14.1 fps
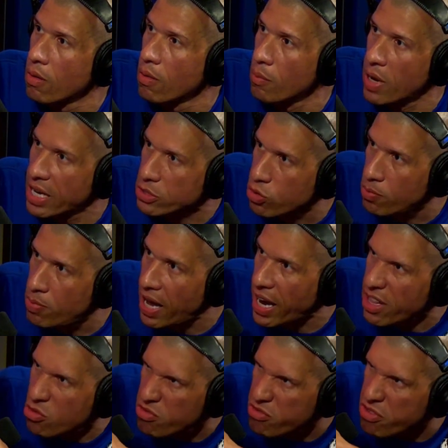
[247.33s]
Mas o
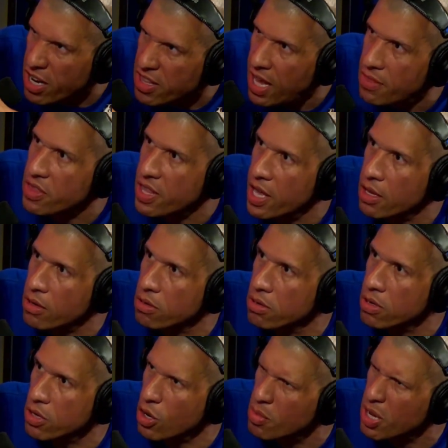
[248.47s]
barato verdadeiro.
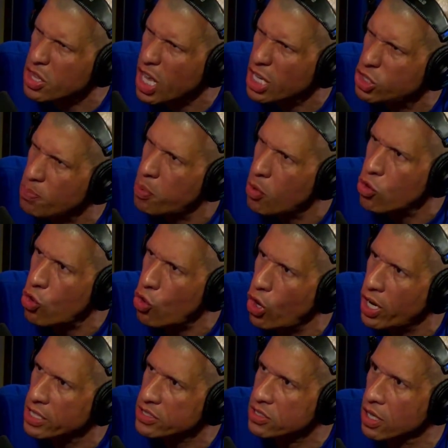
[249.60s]
Eu Sim. mandei de puro
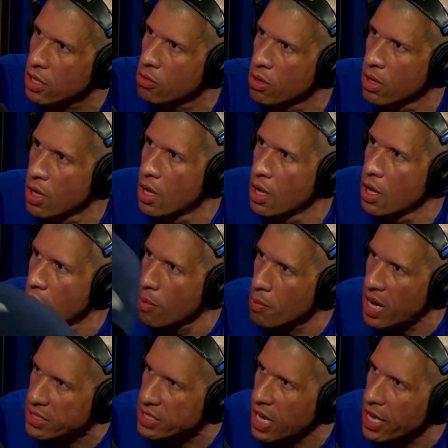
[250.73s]
coração. Foi na hora.
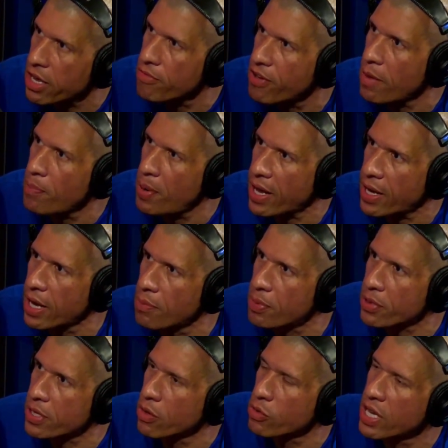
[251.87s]
Mas aí vem pra cá,
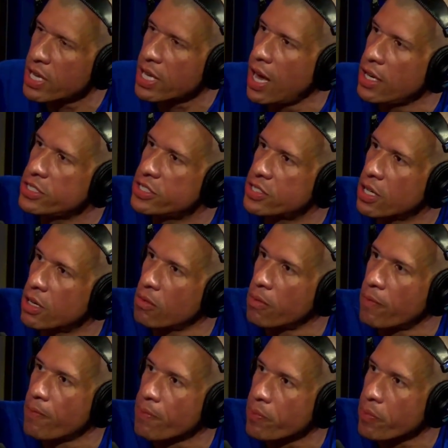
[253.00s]
porque o que, que é a lição?
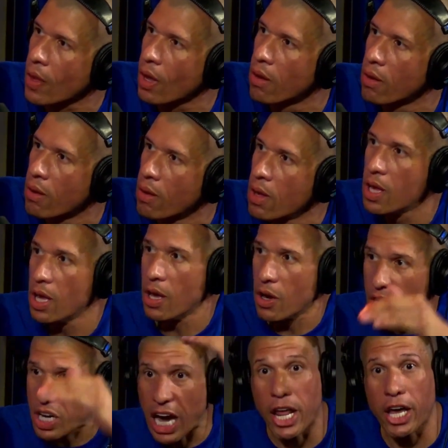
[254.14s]
O
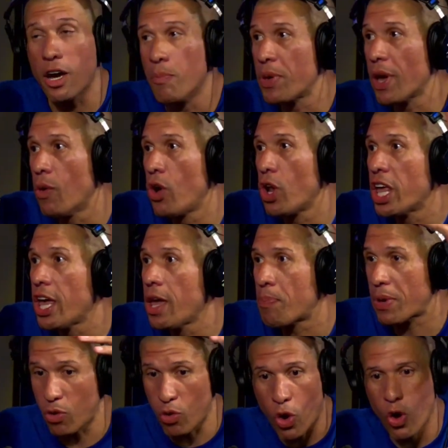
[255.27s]
cara é campeão
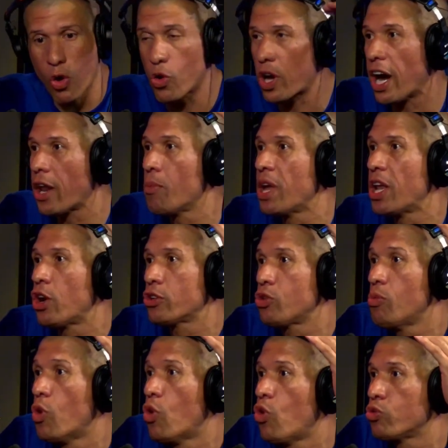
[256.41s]
olímpico. O cara é o melhor do
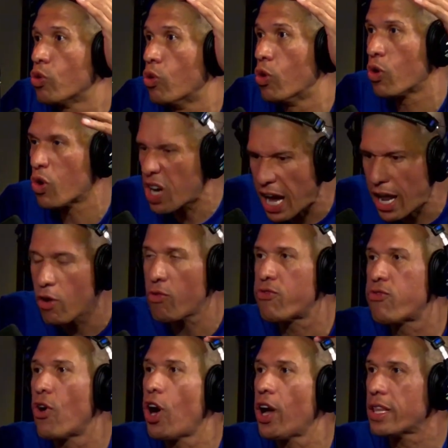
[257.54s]
mundo. O cara é o
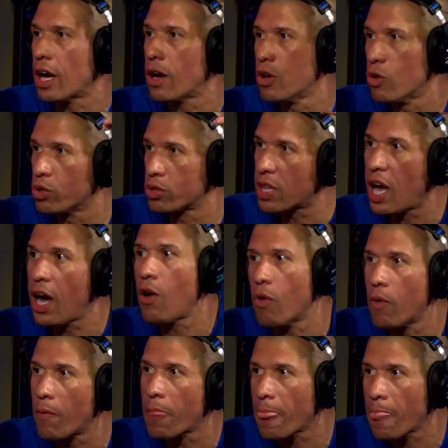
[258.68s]
foda. O
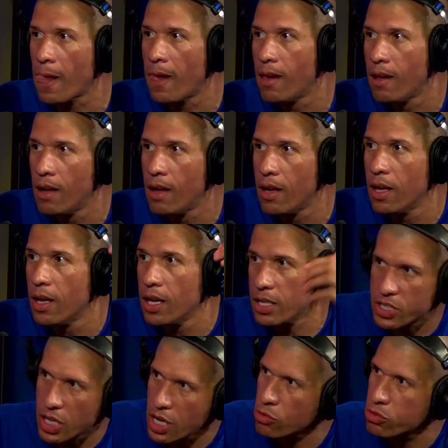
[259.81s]
tal. Mas
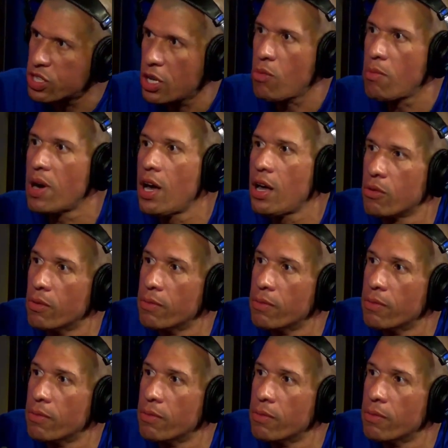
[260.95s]
ele é um ser humano.